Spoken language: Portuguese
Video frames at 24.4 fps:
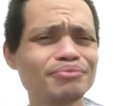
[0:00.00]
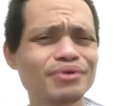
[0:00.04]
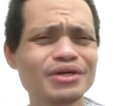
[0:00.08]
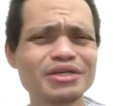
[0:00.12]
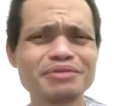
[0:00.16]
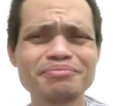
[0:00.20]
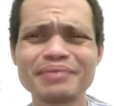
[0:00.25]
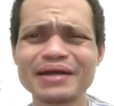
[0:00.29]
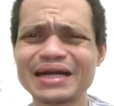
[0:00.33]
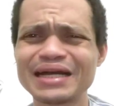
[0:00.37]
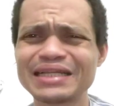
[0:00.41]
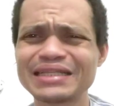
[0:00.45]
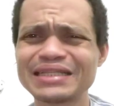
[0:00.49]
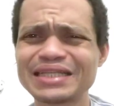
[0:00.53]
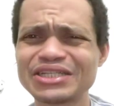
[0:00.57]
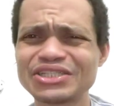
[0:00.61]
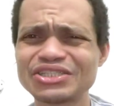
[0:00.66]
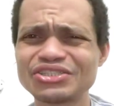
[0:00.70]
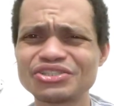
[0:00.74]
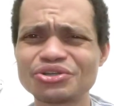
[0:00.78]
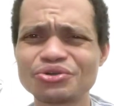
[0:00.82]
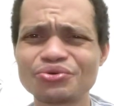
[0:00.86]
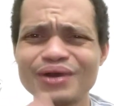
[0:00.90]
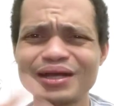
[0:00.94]
Pode pagar a
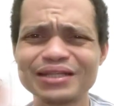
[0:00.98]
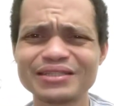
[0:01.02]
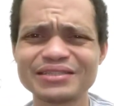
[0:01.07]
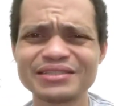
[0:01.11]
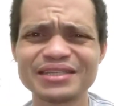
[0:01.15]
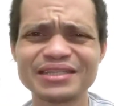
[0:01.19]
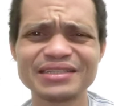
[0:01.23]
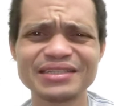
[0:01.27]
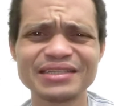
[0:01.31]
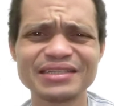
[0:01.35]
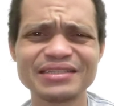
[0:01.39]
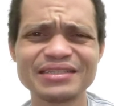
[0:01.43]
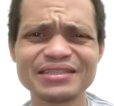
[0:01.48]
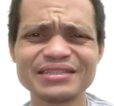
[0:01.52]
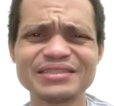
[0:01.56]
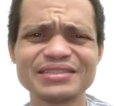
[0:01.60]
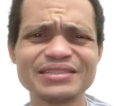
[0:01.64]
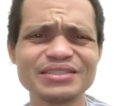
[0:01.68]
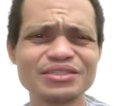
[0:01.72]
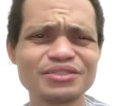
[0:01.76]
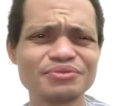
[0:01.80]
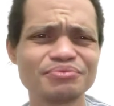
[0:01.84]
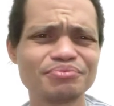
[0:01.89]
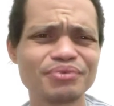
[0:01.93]
taxa de
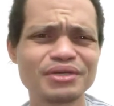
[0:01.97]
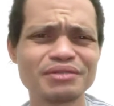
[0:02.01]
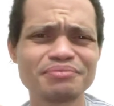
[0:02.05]
4,75,